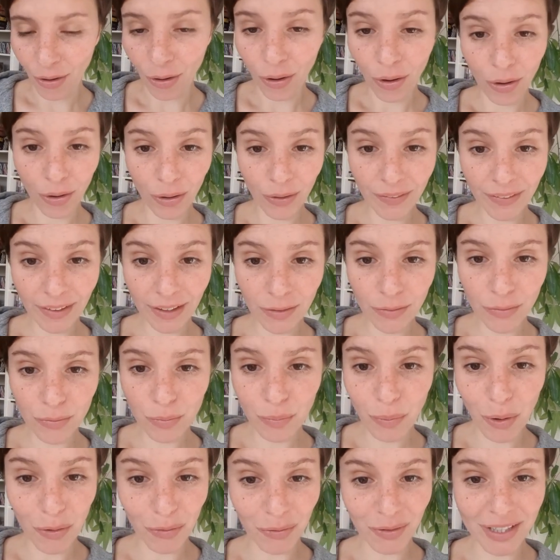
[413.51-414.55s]
rendez-vous
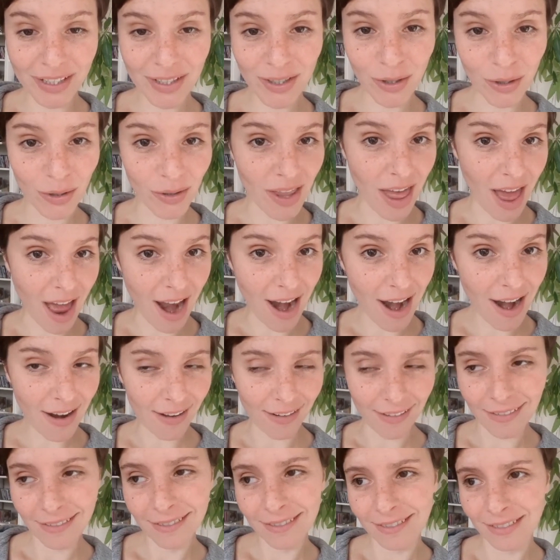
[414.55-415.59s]

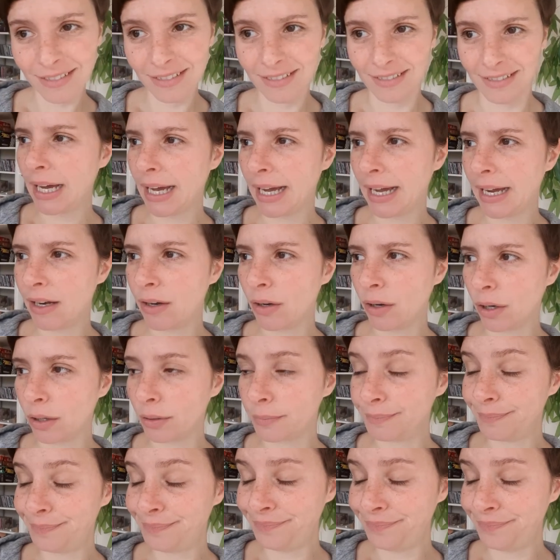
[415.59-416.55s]
professionnel. Alors,